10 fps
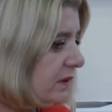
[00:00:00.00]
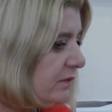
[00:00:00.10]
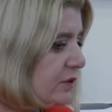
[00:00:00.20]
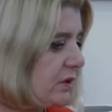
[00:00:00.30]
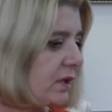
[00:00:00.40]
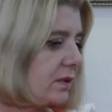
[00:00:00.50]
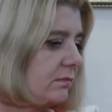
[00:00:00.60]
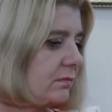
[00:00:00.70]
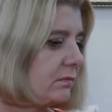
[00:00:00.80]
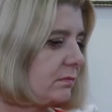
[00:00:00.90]

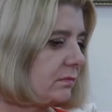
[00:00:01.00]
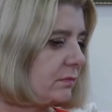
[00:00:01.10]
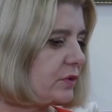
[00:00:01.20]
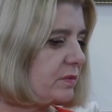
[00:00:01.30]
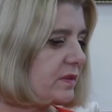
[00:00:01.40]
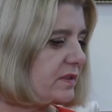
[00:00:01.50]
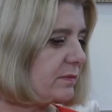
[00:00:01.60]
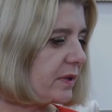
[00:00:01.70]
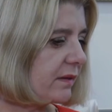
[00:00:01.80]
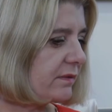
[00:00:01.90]
pierwsze, myśmy
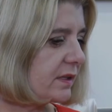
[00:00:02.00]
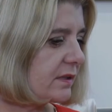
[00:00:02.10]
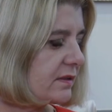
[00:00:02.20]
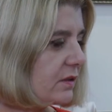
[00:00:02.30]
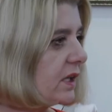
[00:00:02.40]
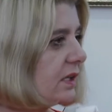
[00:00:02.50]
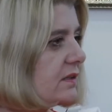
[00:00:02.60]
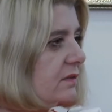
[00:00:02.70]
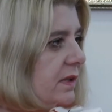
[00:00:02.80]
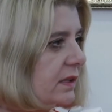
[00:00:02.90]
sprawnie
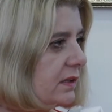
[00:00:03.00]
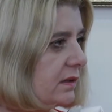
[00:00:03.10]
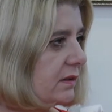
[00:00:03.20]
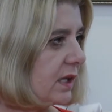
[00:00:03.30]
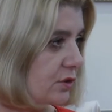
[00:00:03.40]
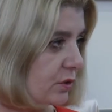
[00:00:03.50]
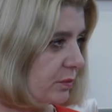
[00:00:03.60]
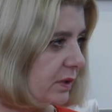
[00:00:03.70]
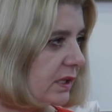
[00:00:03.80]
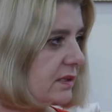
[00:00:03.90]
zorganizowali
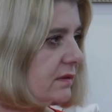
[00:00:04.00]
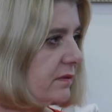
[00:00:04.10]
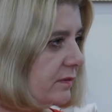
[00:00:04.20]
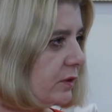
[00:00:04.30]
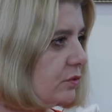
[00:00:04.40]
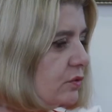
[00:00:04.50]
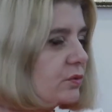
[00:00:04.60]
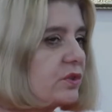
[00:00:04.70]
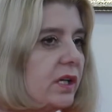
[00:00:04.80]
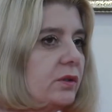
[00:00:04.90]
naszą pracę
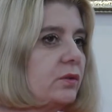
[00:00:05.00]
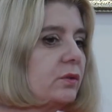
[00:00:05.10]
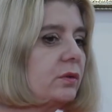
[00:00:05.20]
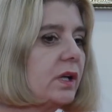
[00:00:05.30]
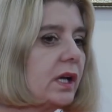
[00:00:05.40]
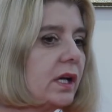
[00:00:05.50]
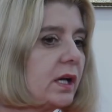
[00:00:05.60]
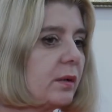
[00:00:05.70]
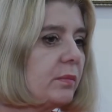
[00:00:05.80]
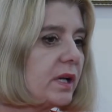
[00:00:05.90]
wewnątrz urzędu.
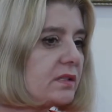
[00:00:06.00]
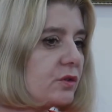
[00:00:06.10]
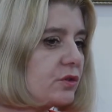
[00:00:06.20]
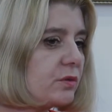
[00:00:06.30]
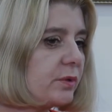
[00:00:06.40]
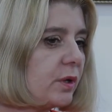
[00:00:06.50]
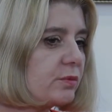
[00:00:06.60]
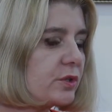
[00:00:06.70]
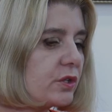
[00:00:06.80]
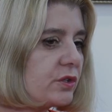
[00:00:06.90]
Bardzo szybko
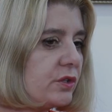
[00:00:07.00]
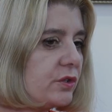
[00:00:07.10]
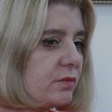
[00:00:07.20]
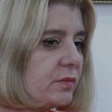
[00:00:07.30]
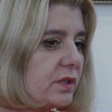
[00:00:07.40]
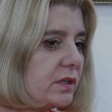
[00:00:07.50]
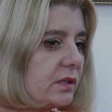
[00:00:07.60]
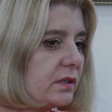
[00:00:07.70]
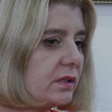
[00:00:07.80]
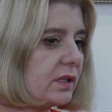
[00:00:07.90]

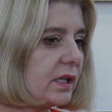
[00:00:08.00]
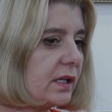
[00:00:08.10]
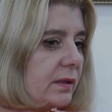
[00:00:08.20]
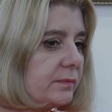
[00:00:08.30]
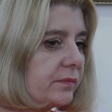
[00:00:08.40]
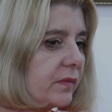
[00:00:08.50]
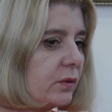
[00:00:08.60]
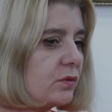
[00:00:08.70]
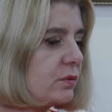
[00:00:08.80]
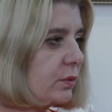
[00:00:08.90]
przeszliśmy na
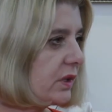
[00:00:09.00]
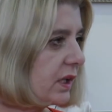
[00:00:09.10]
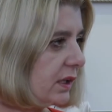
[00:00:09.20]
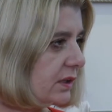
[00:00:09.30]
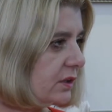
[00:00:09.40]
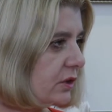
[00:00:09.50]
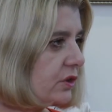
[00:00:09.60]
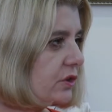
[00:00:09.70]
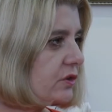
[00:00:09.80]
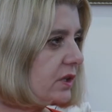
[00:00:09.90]
usługi
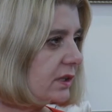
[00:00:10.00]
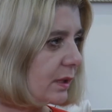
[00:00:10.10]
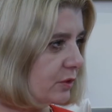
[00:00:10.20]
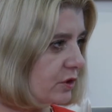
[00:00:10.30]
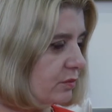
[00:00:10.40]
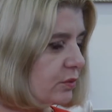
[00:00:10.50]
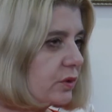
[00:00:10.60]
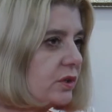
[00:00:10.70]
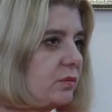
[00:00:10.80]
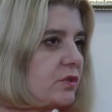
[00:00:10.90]
elektroniczne, tam gdzie
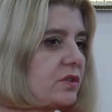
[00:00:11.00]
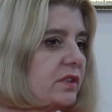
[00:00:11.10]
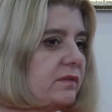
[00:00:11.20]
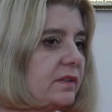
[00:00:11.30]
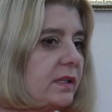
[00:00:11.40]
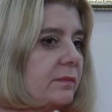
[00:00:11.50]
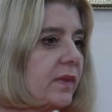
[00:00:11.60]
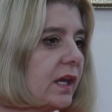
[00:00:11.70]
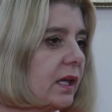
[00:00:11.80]
było to możliwe.